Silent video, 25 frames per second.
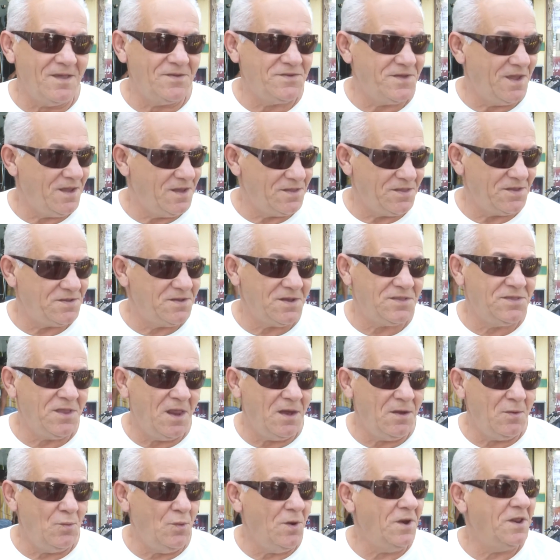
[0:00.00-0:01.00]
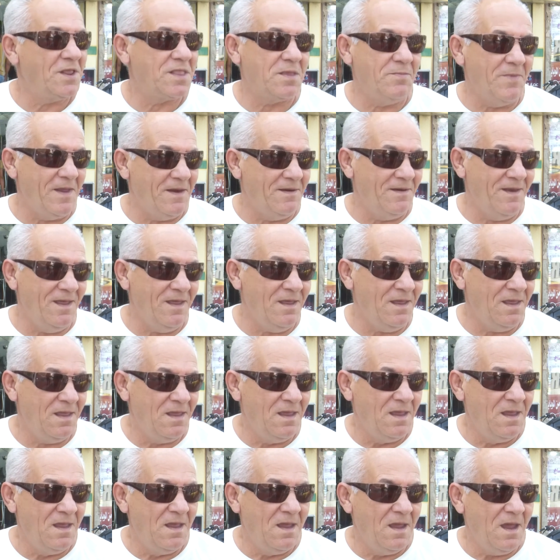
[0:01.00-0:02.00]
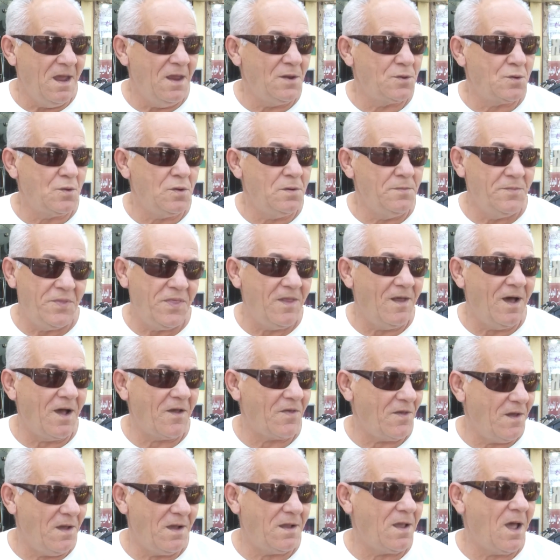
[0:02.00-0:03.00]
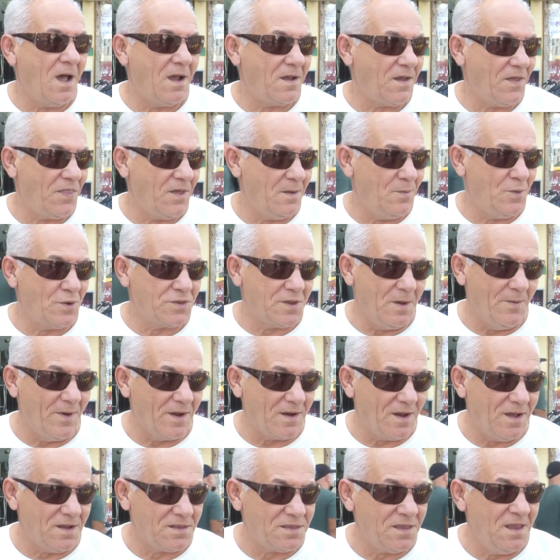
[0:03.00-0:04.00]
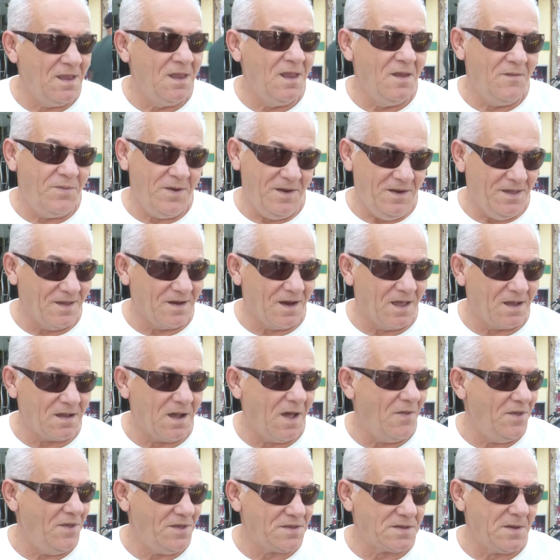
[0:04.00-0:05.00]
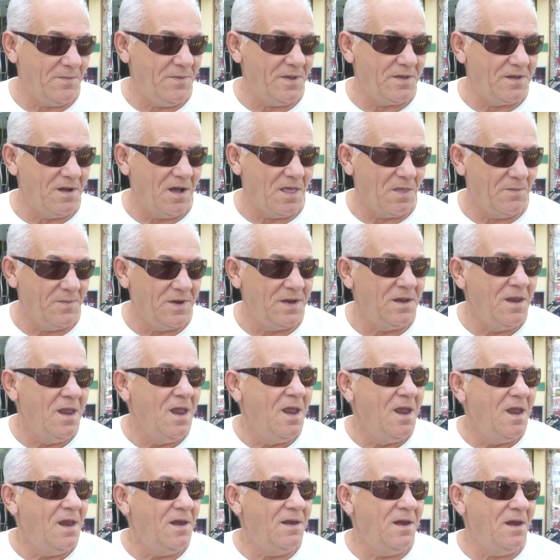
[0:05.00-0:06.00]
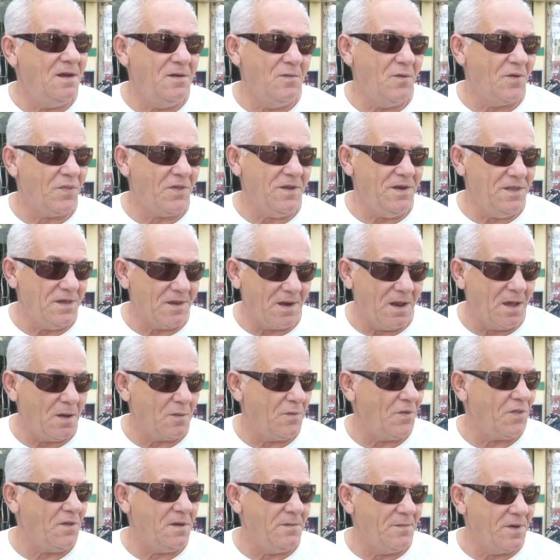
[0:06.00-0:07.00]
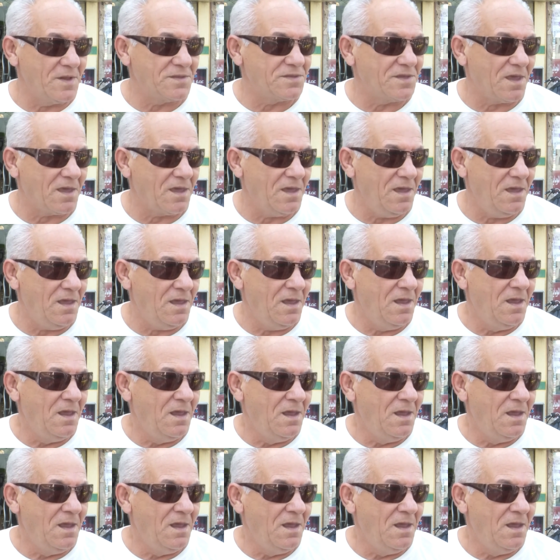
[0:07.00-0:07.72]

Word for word: جيده جدا ونحن نتمنى ان تكون هكذا مؤتمرات في العراق، يحسب الكاظمي لان وضع العراق وضع المنطقه